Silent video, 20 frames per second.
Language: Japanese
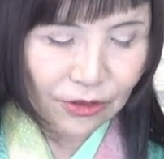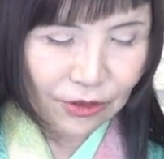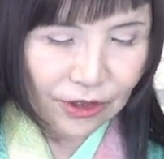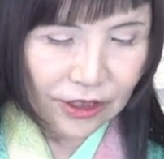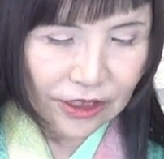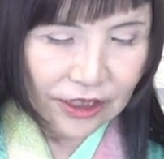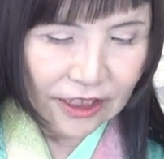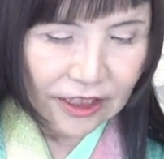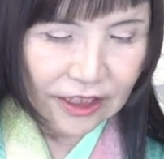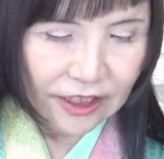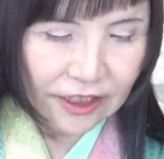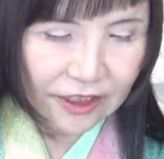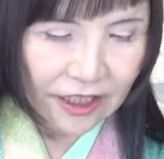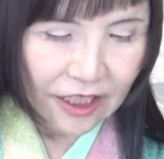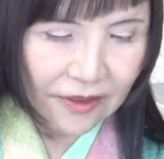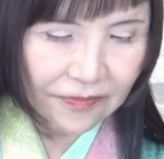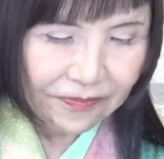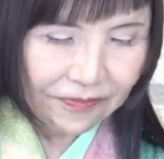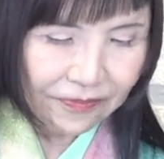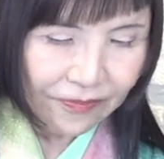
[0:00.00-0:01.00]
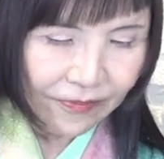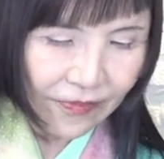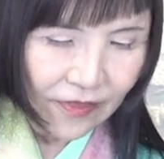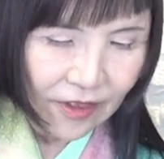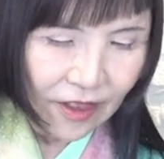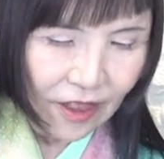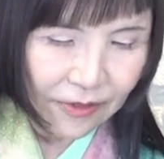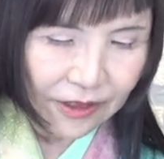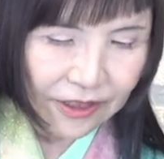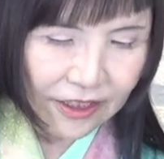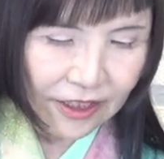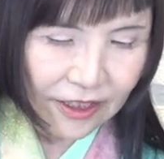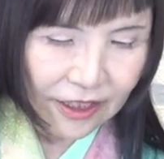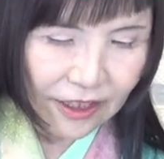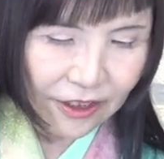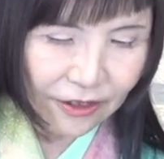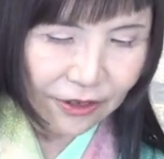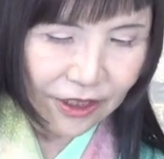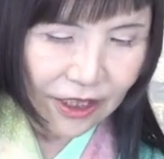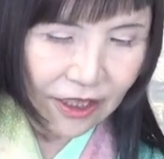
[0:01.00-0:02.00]
のせたりして食べたら
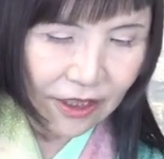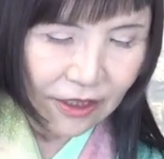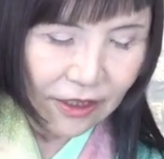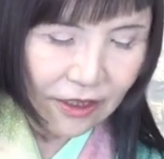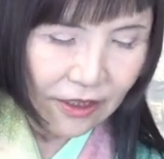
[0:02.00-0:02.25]
いいよね。